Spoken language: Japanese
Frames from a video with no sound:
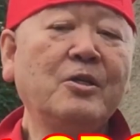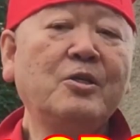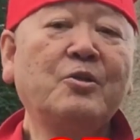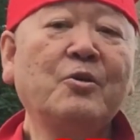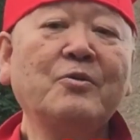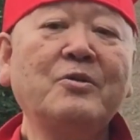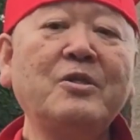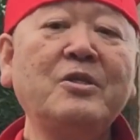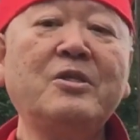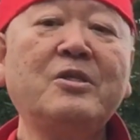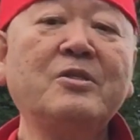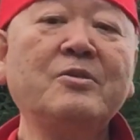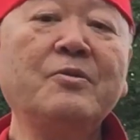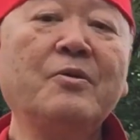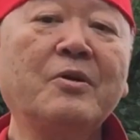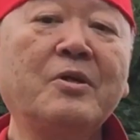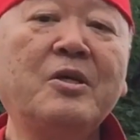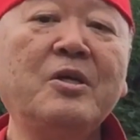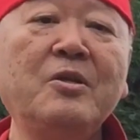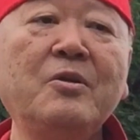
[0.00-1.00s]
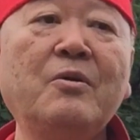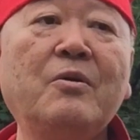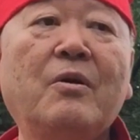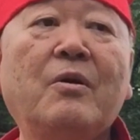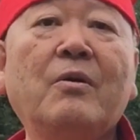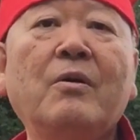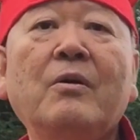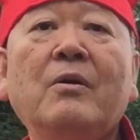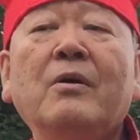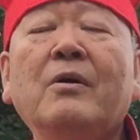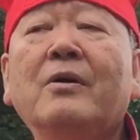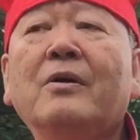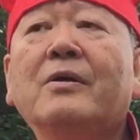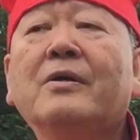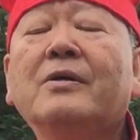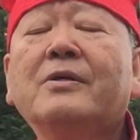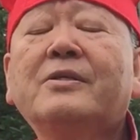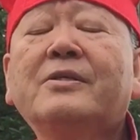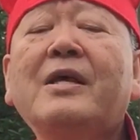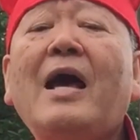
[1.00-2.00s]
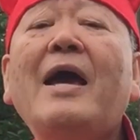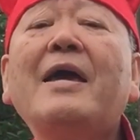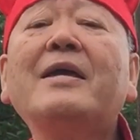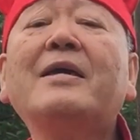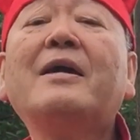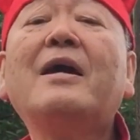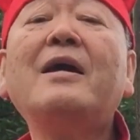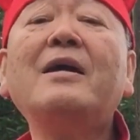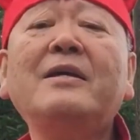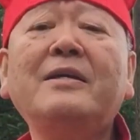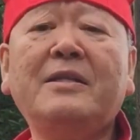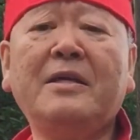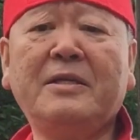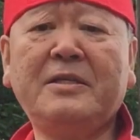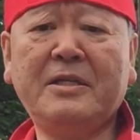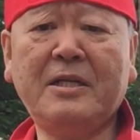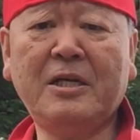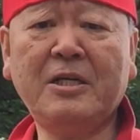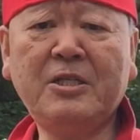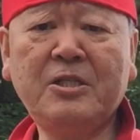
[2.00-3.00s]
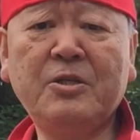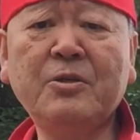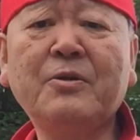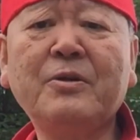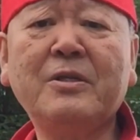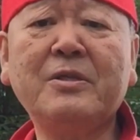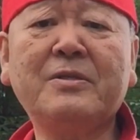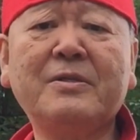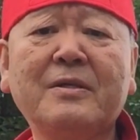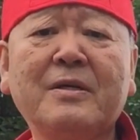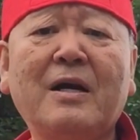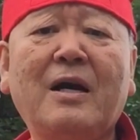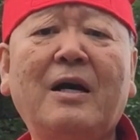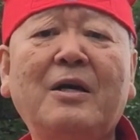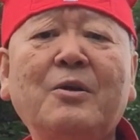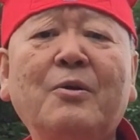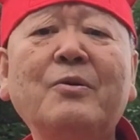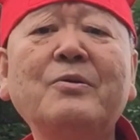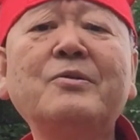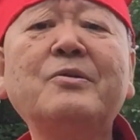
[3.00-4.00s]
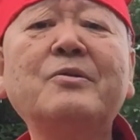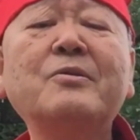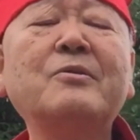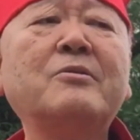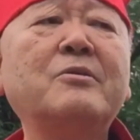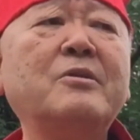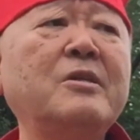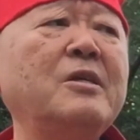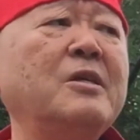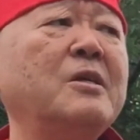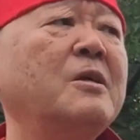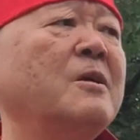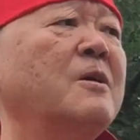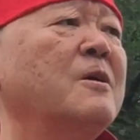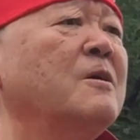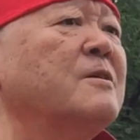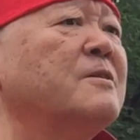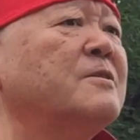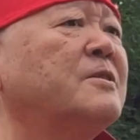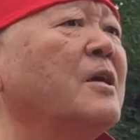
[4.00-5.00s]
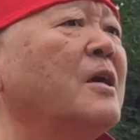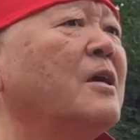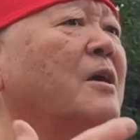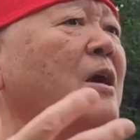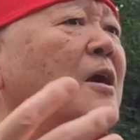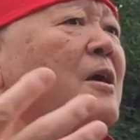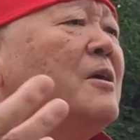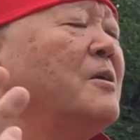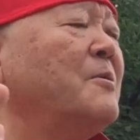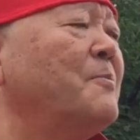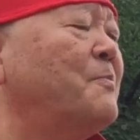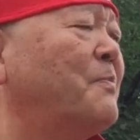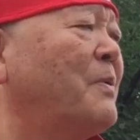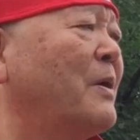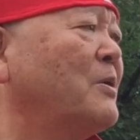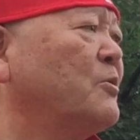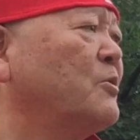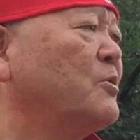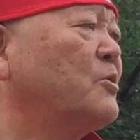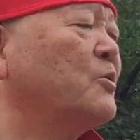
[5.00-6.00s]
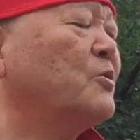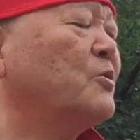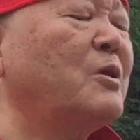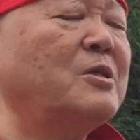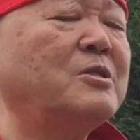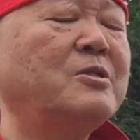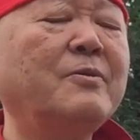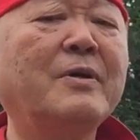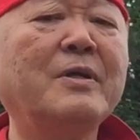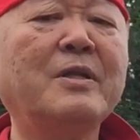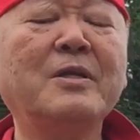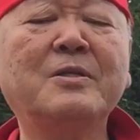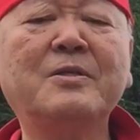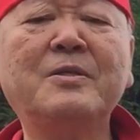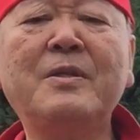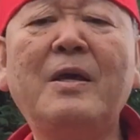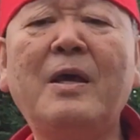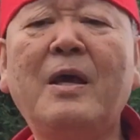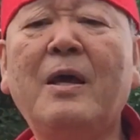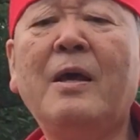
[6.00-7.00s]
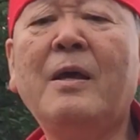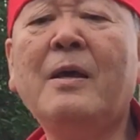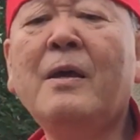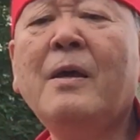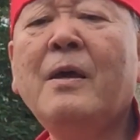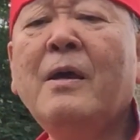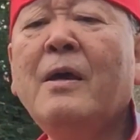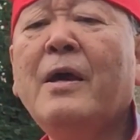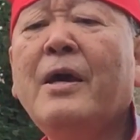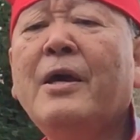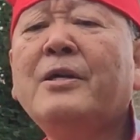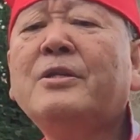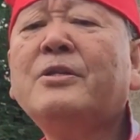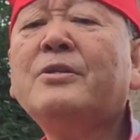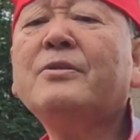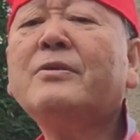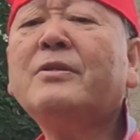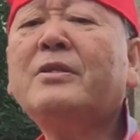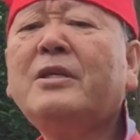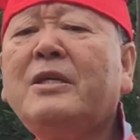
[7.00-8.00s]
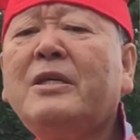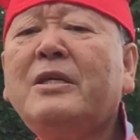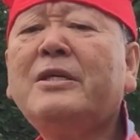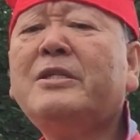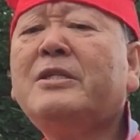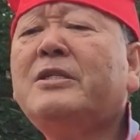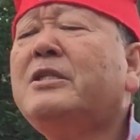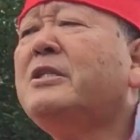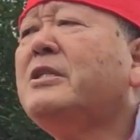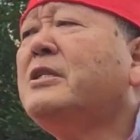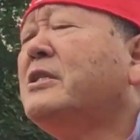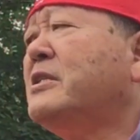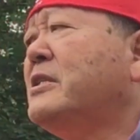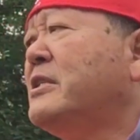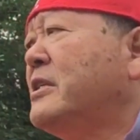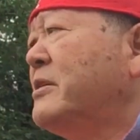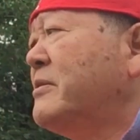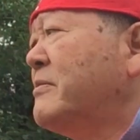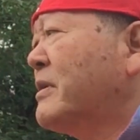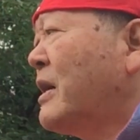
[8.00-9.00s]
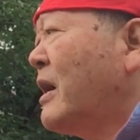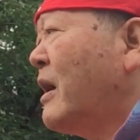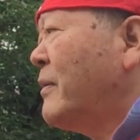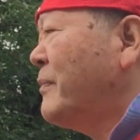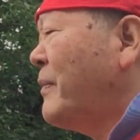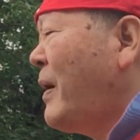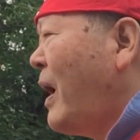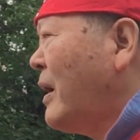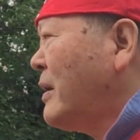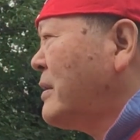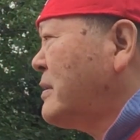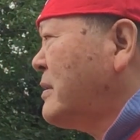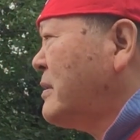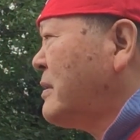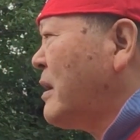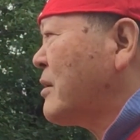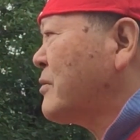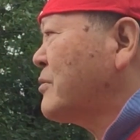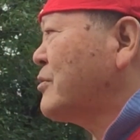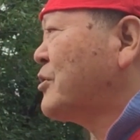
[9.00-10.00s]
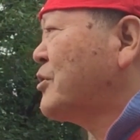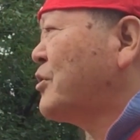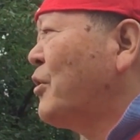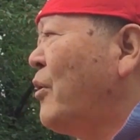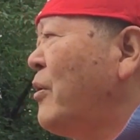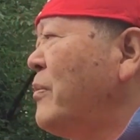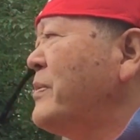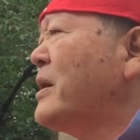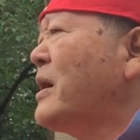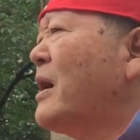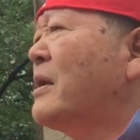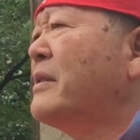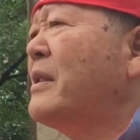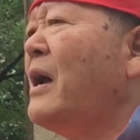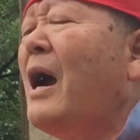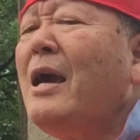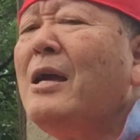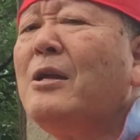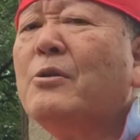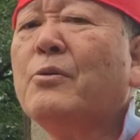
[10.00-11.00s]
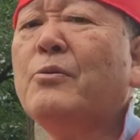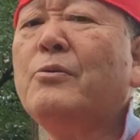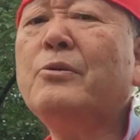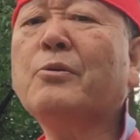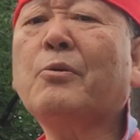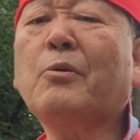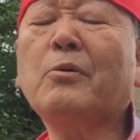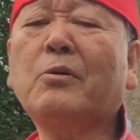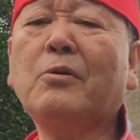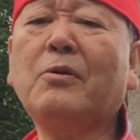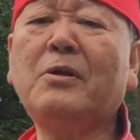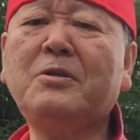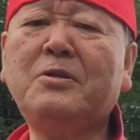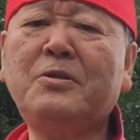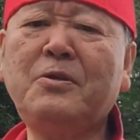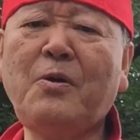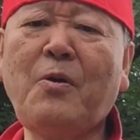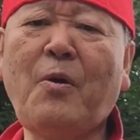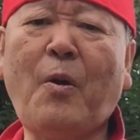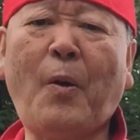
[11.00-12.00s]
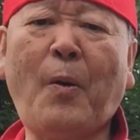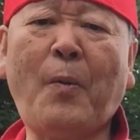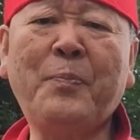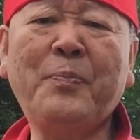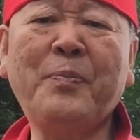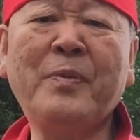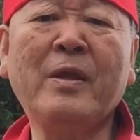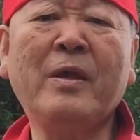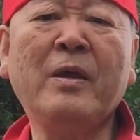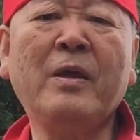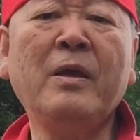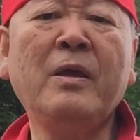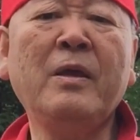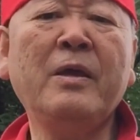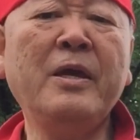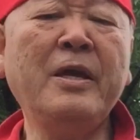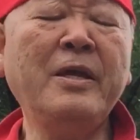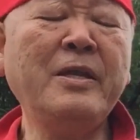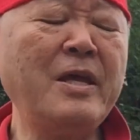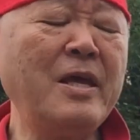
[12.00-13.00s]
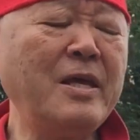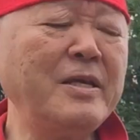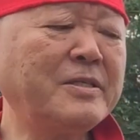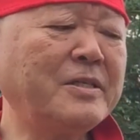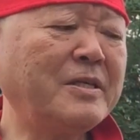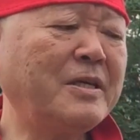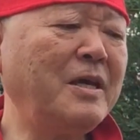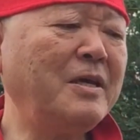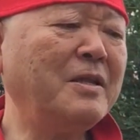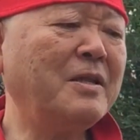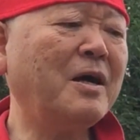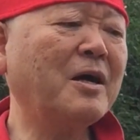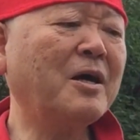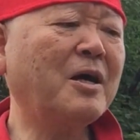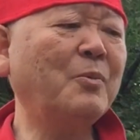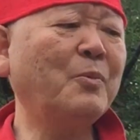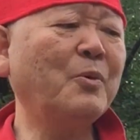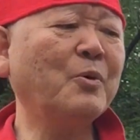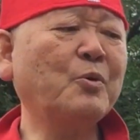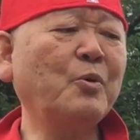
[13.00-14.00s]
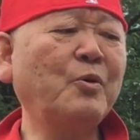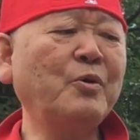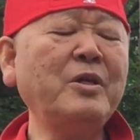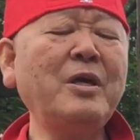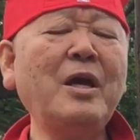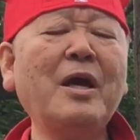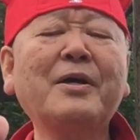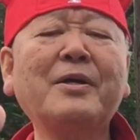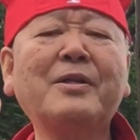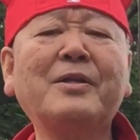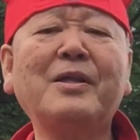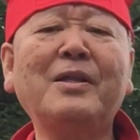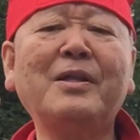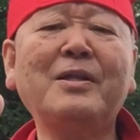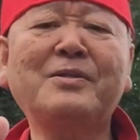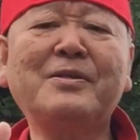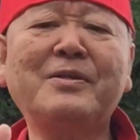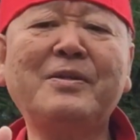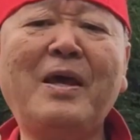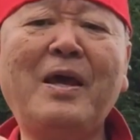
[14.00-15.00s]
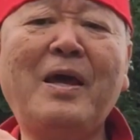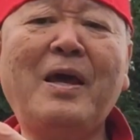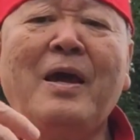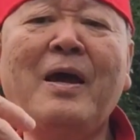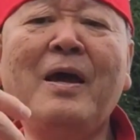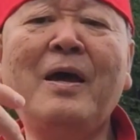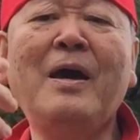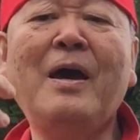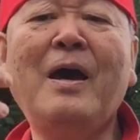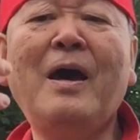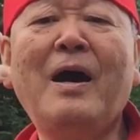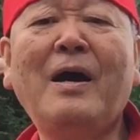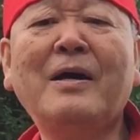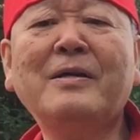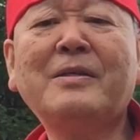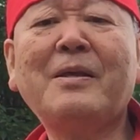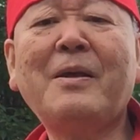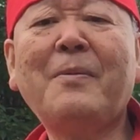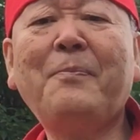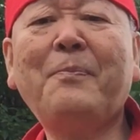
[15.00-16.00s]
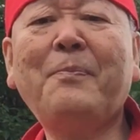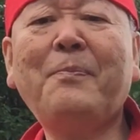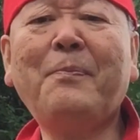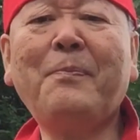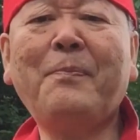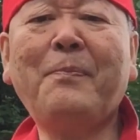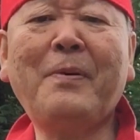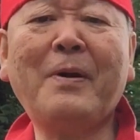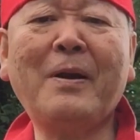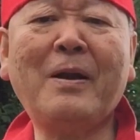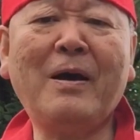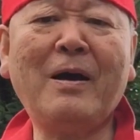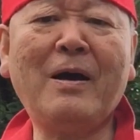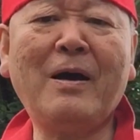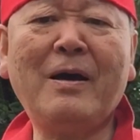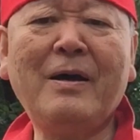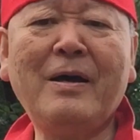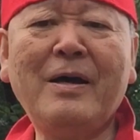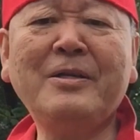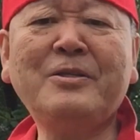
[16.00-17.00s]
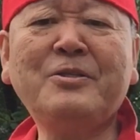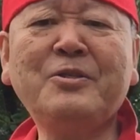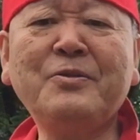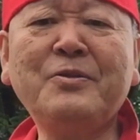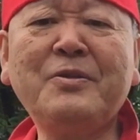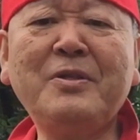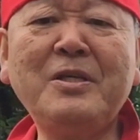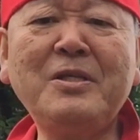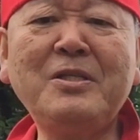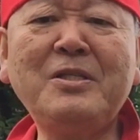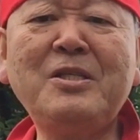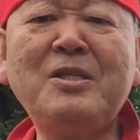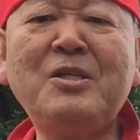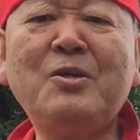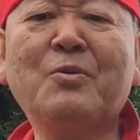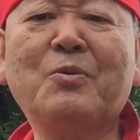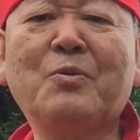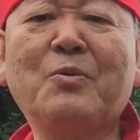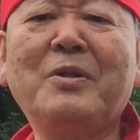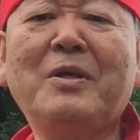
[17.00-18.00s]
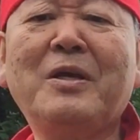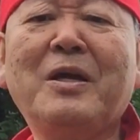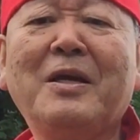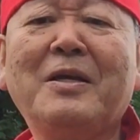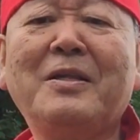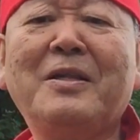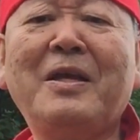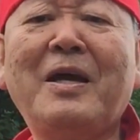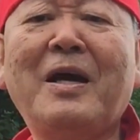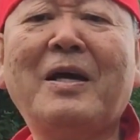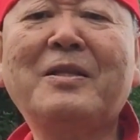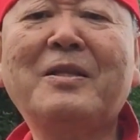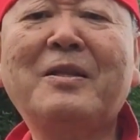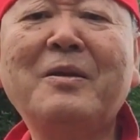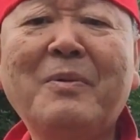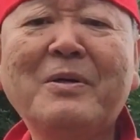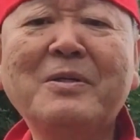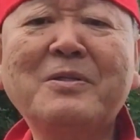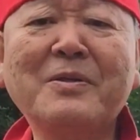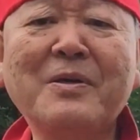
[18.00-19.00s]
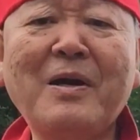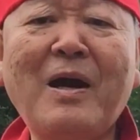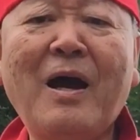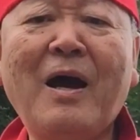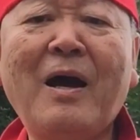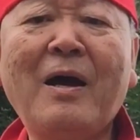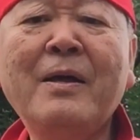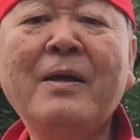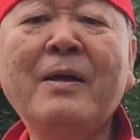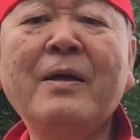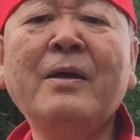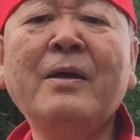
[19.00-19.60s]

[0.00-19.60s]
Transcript: 初日の昨日最下位でした視聴率が要するに世間一般のたちはですね SDG には全く興味がないということですよ NHK なんかも取り上げてですね朝から SDG を取り上げてやってますが